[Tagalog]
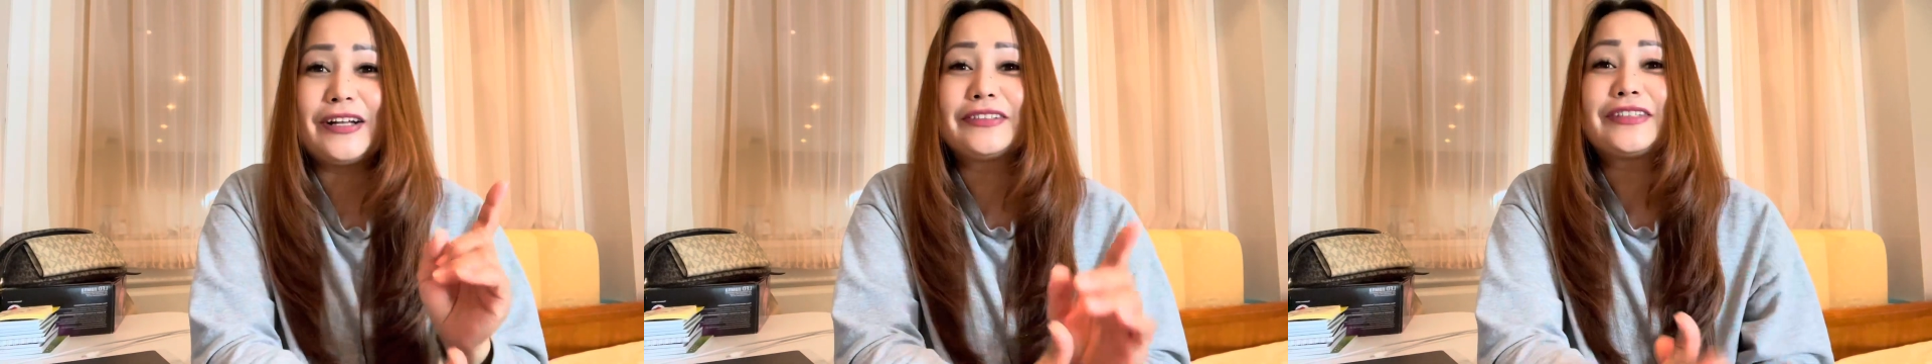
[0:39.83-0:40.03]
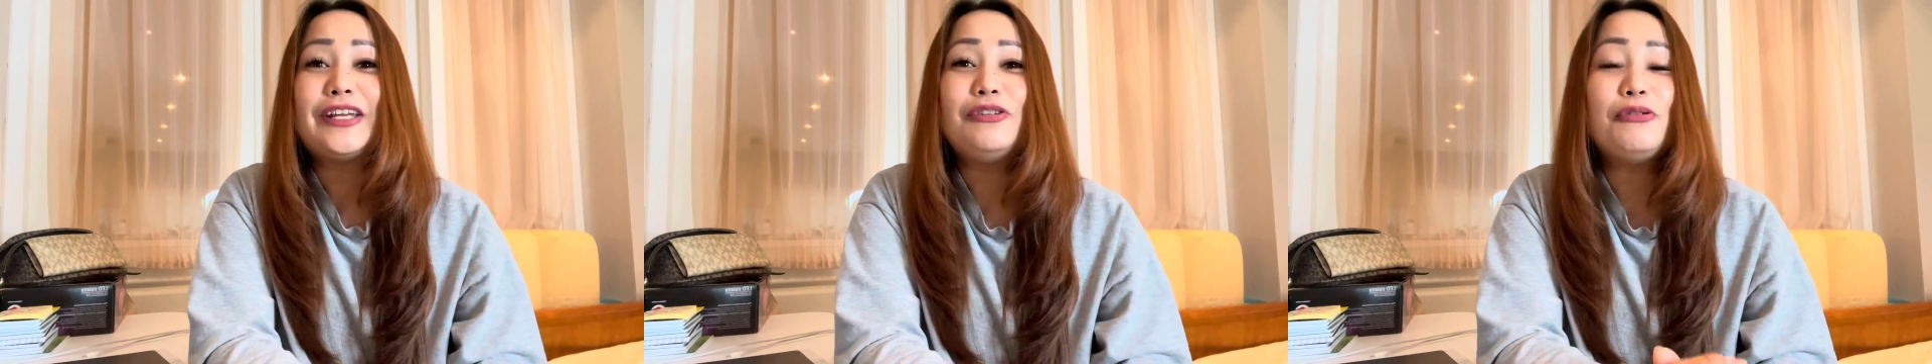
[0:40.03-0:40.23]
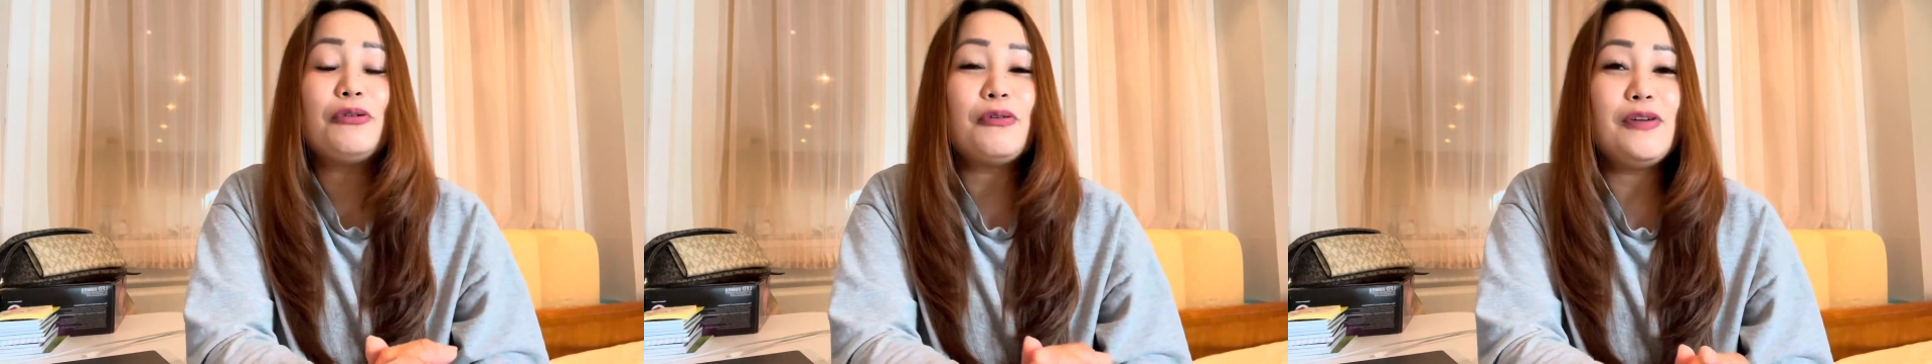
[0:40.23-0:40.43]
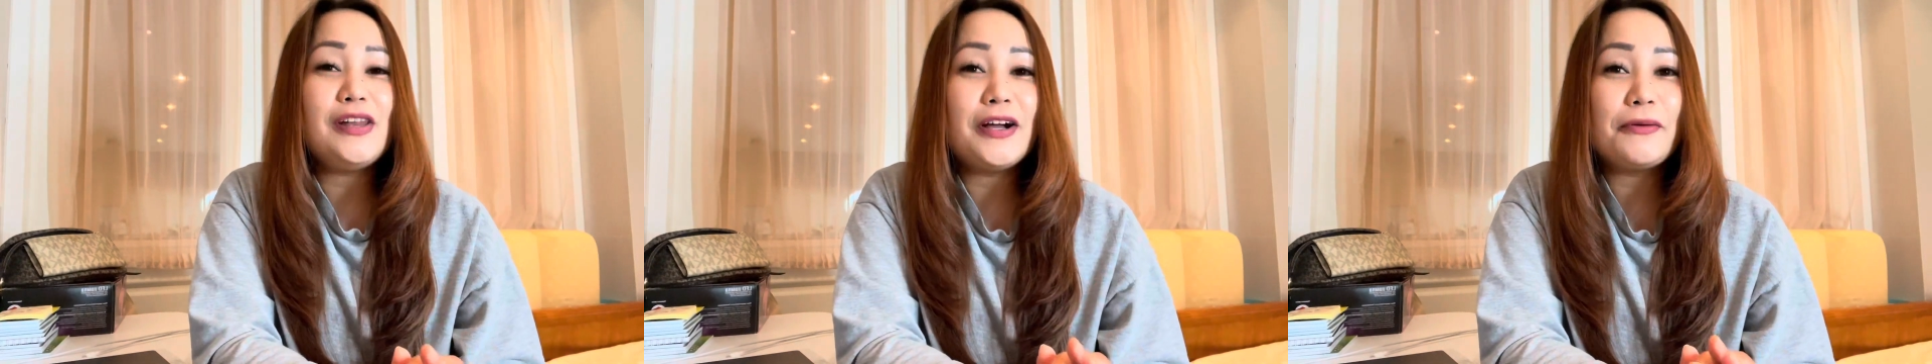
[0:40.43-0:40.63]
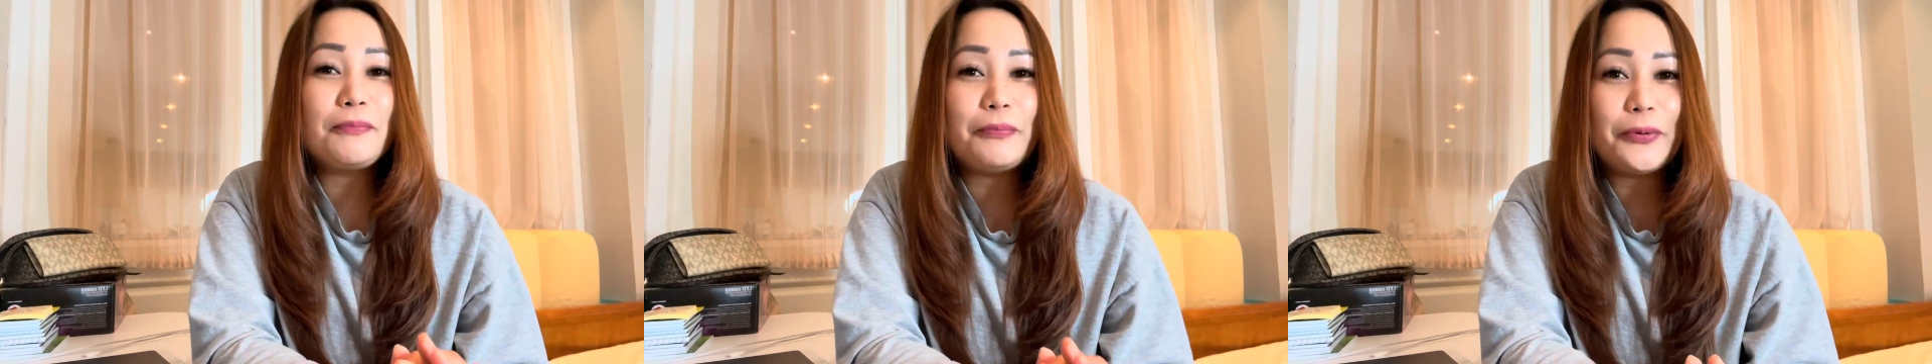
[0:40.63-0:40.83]
Ang tanong ko
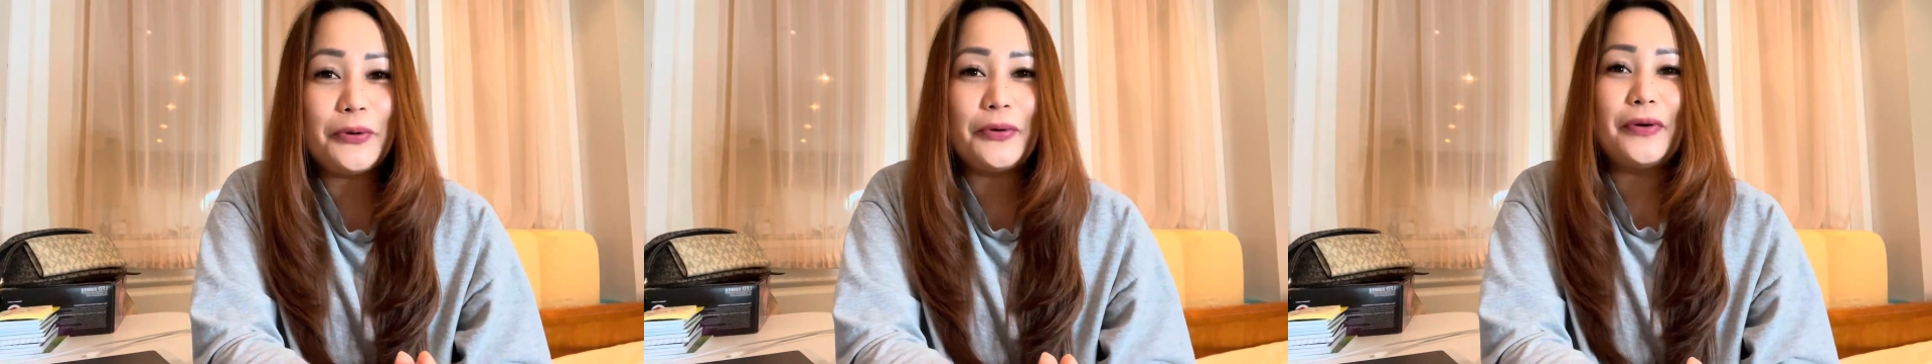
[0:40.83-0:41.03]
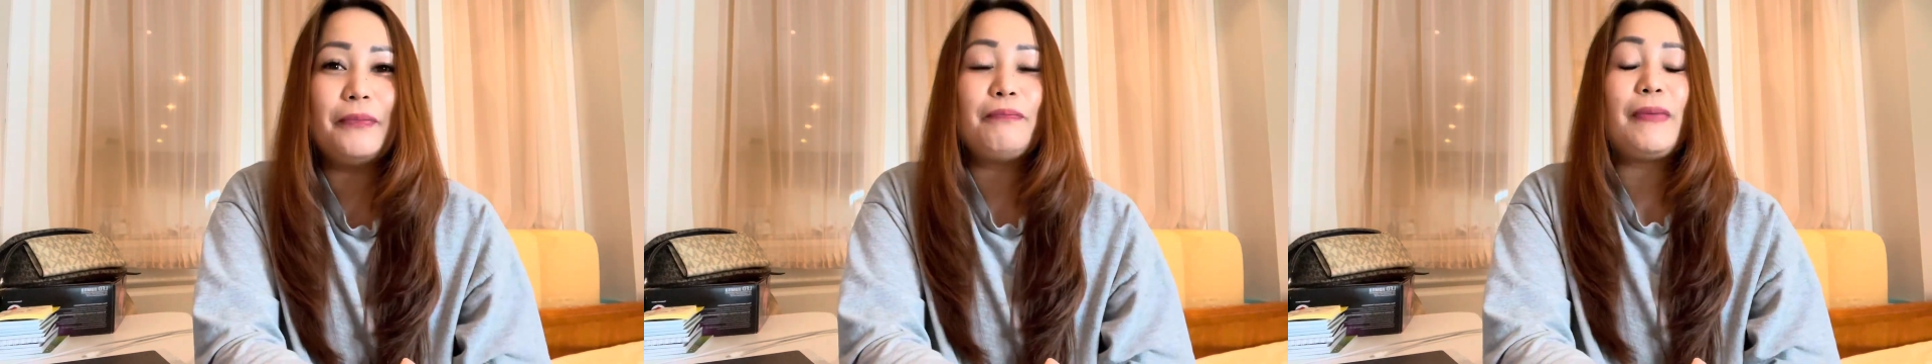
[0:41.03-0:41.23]
lang po,